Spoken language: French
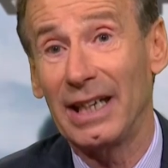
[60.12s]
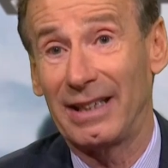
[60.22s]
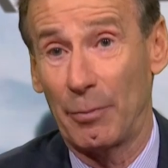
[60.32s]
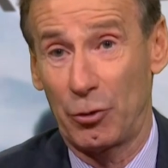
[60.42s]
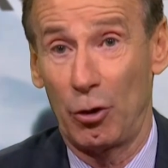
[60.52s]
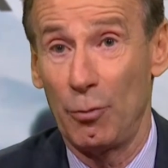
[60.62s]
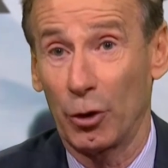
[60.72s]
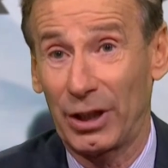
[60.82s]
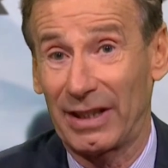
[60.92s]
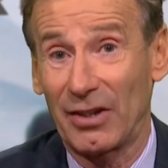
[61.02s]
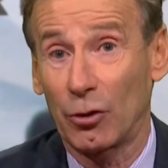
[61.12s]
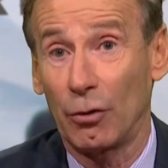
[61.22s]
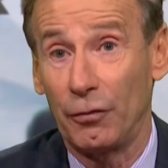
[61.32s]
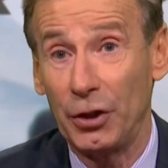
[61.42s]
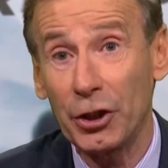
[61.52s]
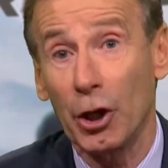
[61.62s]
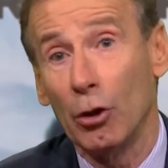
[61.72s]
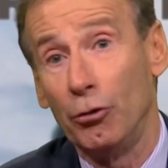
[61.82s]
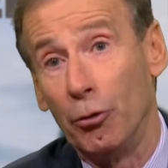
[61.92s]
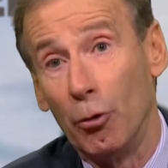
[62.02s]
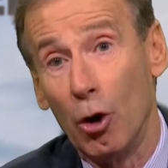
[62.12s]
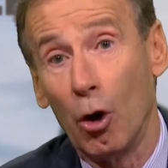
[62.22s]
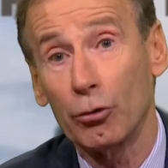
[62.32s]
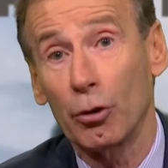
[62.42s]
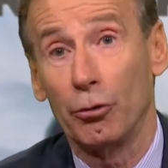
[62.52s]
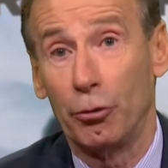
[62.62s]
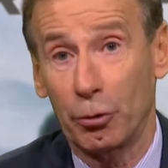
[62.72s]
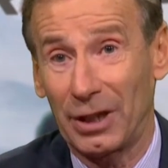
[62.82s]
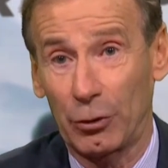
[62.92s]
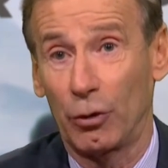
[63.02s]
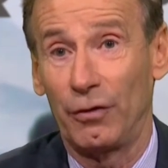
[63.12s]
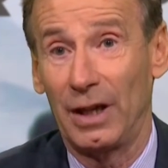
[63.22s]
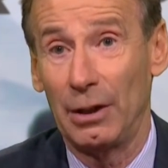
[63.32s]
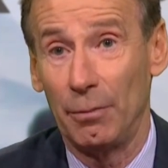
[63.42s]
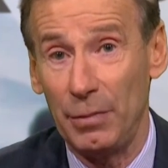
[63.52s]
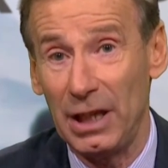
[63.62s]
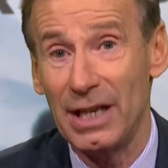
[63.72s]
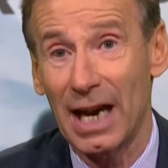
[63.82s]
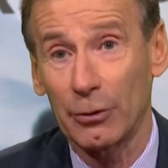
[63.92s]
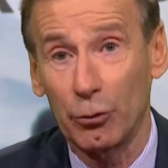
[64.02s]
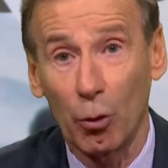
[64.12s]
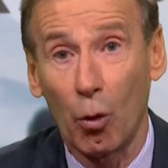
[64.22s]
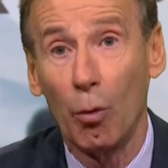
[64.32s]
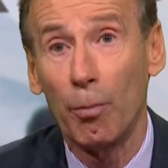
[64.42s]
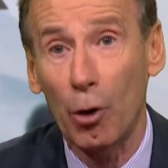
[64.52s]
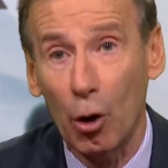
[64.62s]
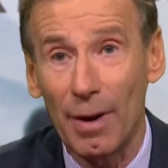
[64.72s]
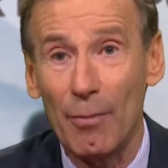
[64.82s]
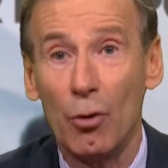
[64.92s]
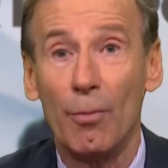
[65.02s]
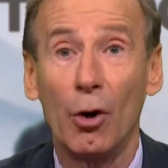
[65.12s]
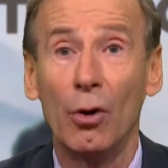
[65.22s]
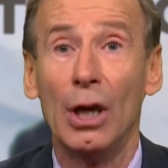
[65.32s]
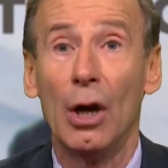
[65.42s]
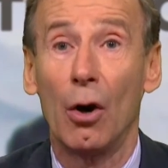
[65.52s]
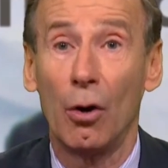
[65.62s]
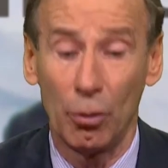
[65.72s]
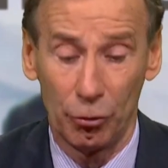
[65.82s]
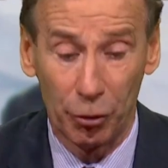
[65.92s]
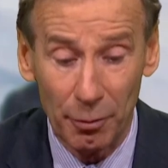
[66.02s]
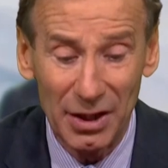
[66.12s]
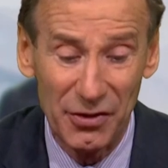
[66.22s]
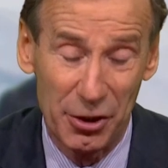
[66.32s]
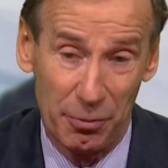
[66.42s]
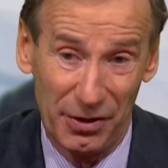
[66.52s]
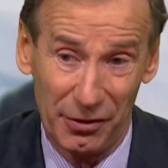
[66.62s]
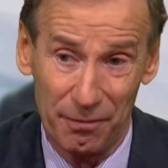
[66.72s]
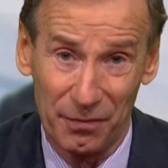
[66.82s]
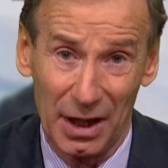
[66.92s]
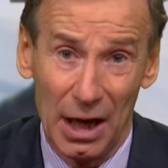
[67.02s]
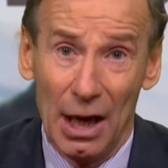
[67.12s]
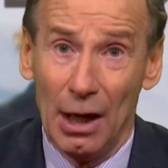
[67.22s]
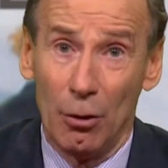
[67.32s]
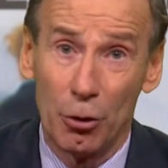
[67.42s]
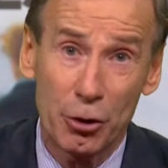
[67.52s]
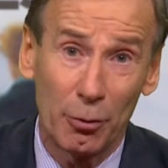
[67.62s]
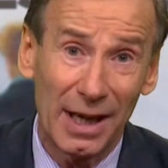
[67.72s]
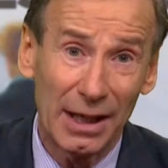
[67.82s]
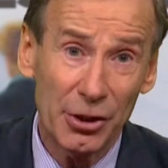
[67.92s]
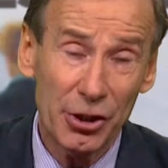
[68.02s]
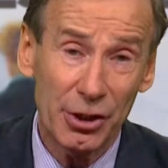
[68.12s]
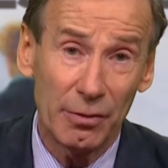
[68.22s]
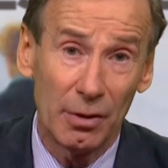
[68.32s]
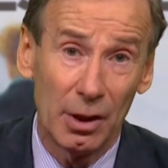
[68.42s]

est absolument catastrophique, de l'ordre de 80 milliards d'euros probablement en 2018. Le chômage,